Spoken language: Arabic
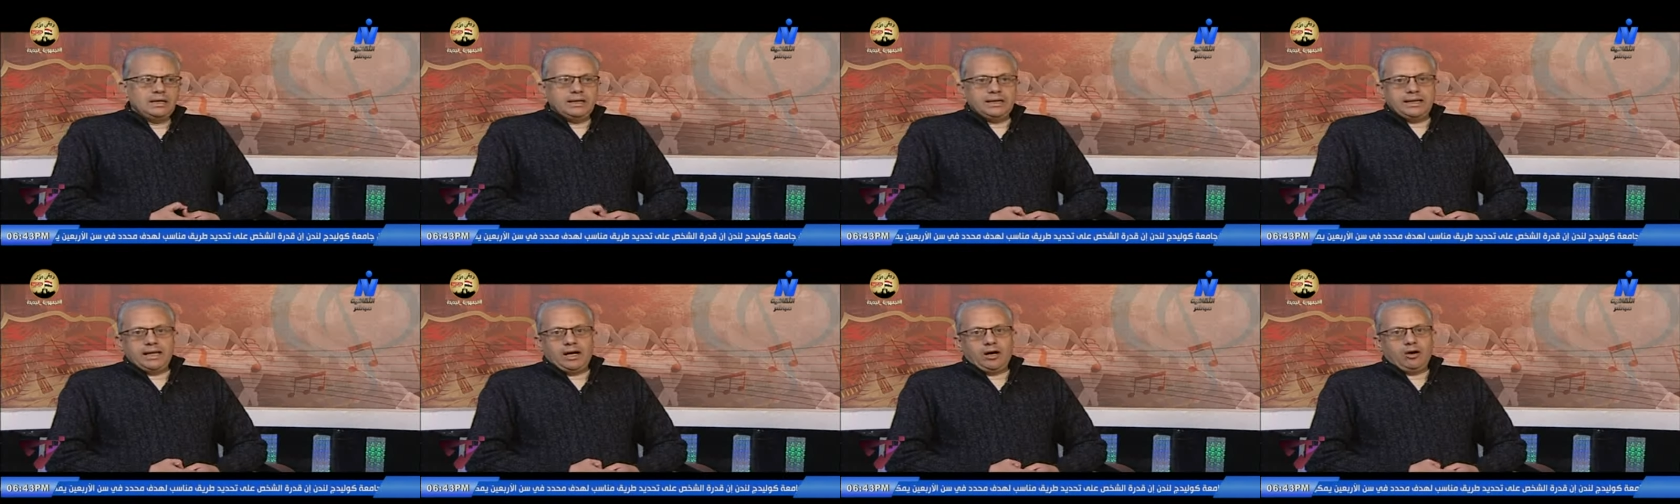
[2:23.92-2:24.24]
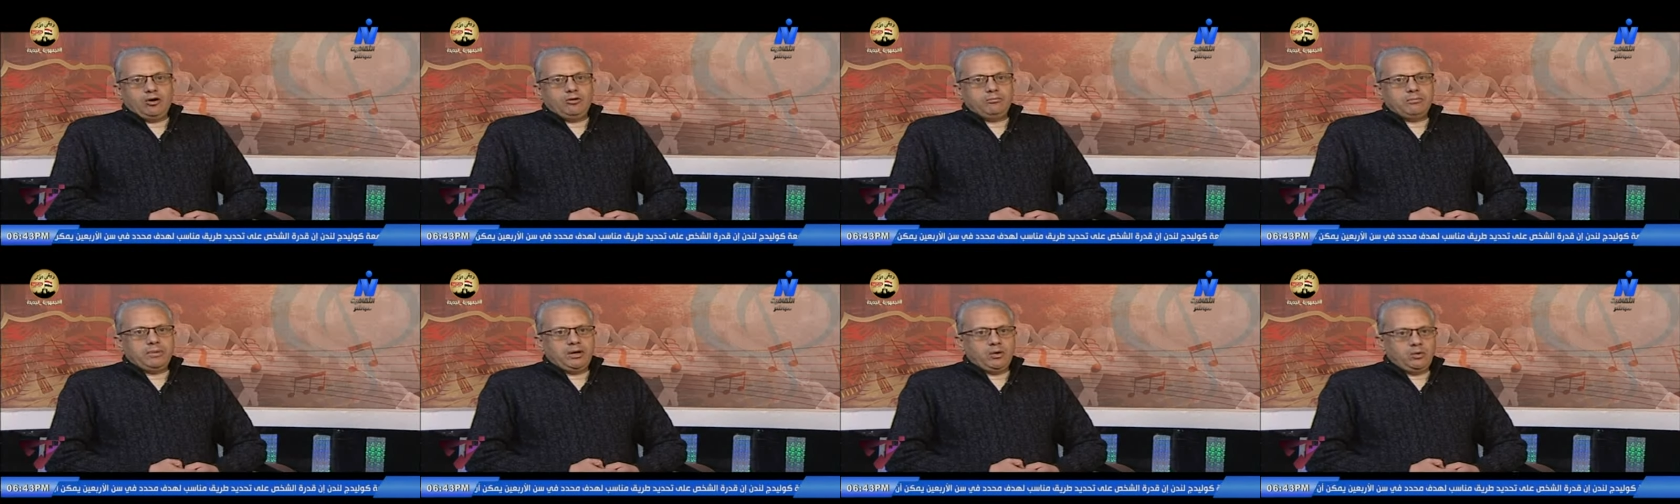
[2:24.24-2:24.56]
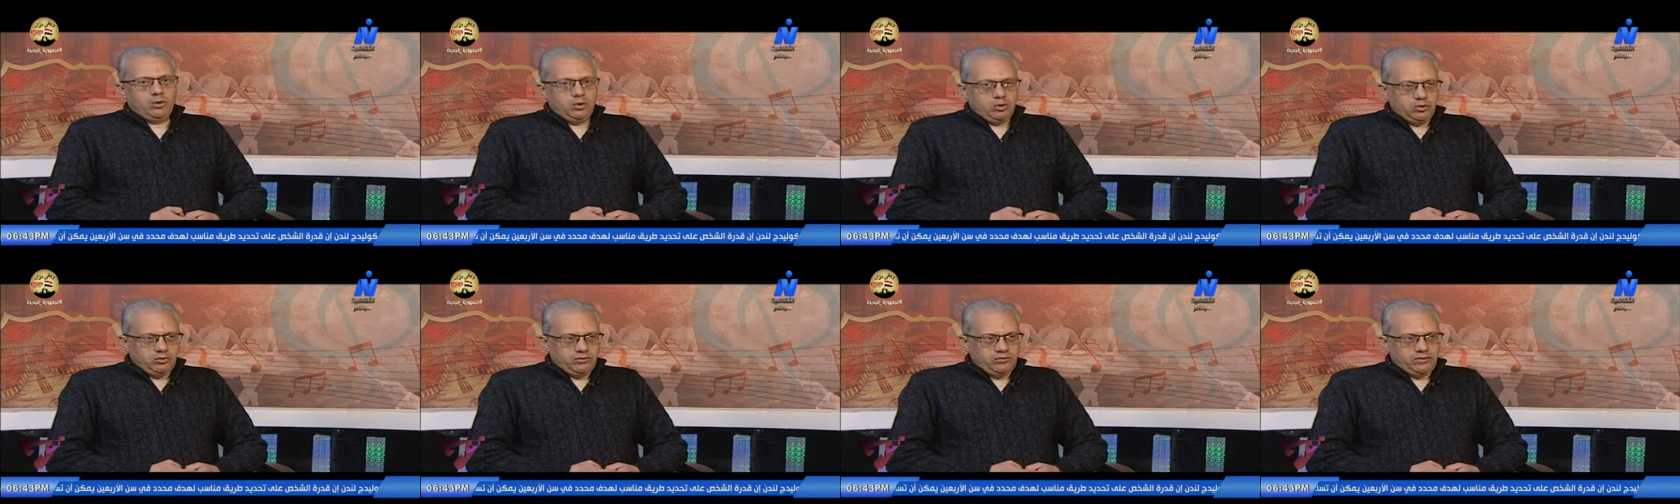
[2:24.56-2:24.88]
لا هم
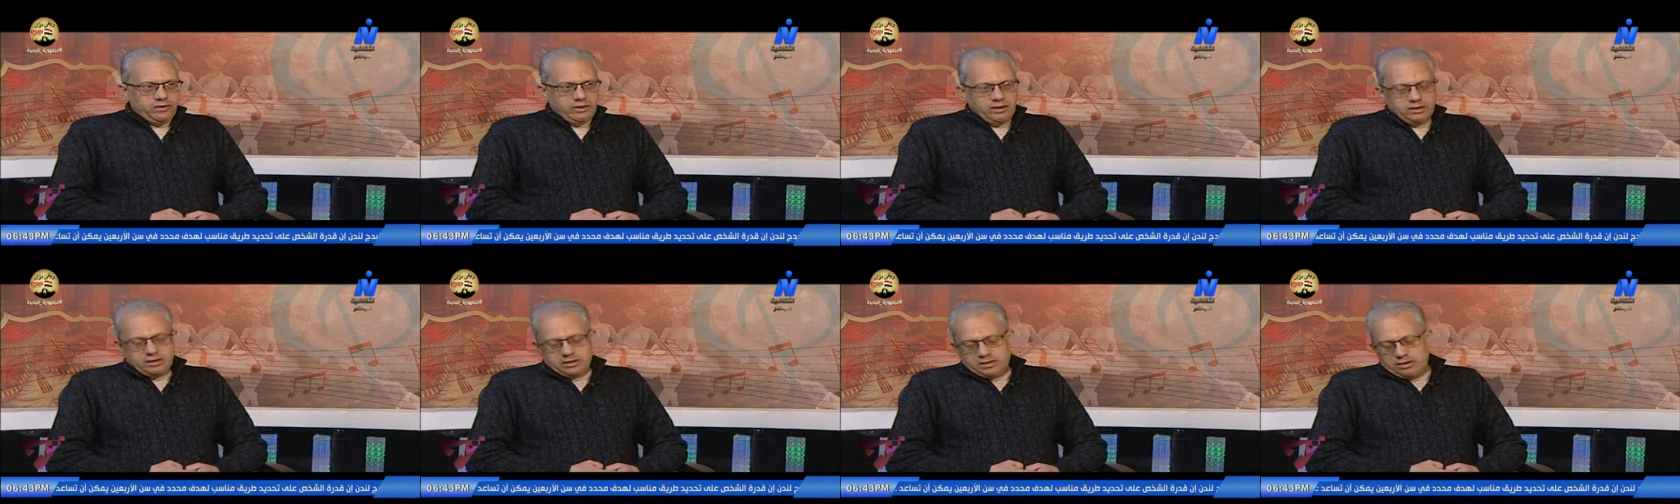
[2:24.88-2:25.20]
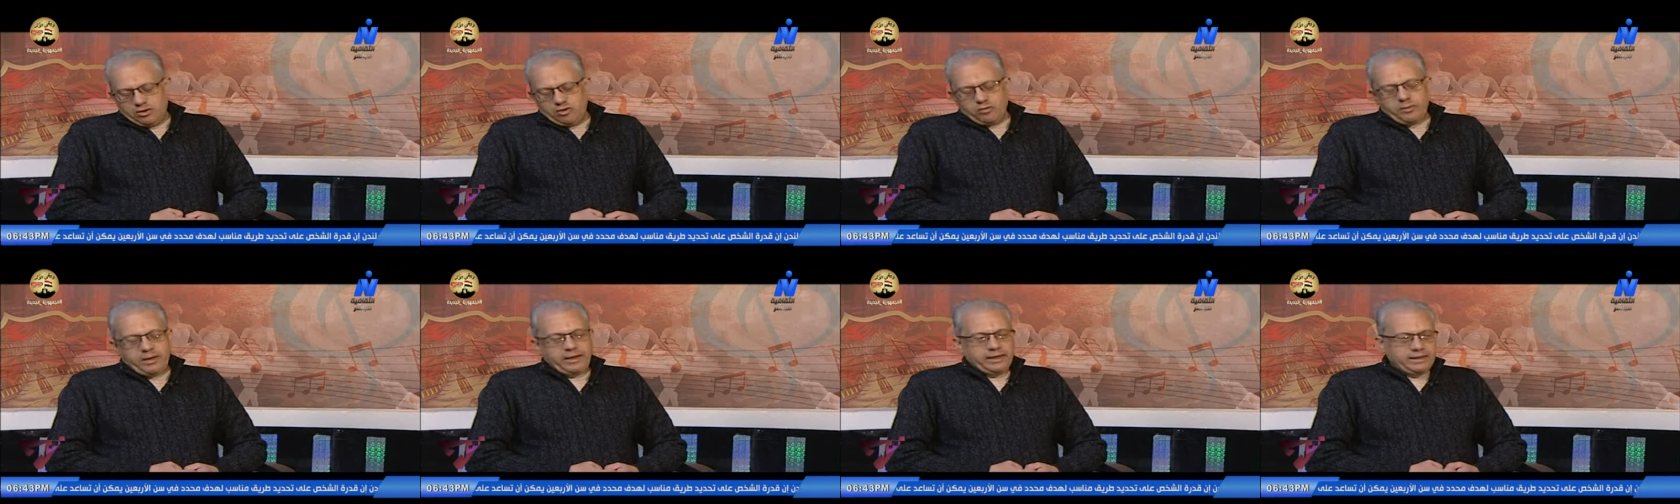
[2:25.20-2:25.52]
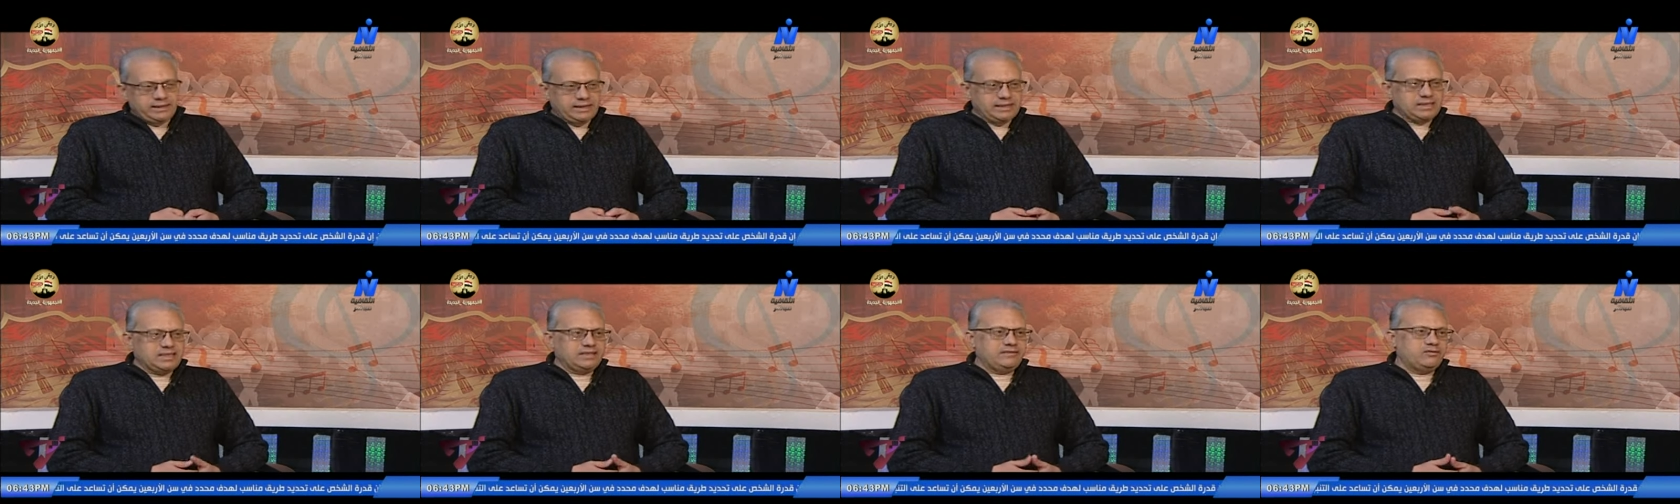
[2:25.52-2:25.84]
ولدوا في فلسطين وبعد
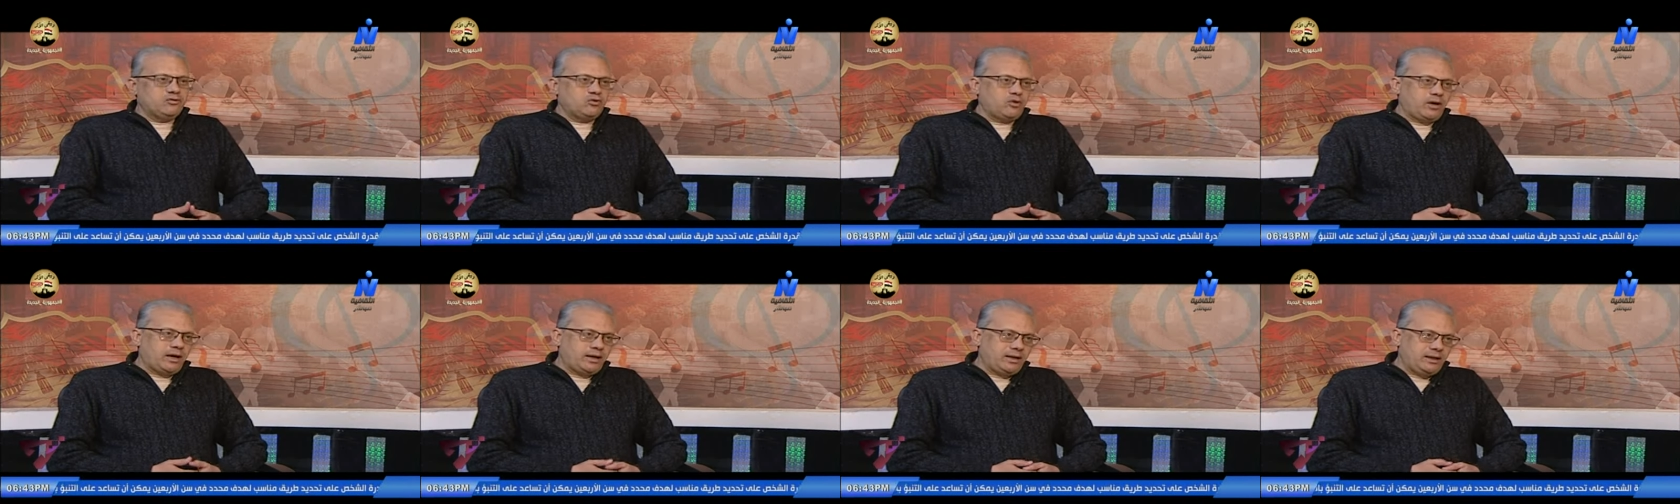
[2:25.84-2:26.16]
كده سافروا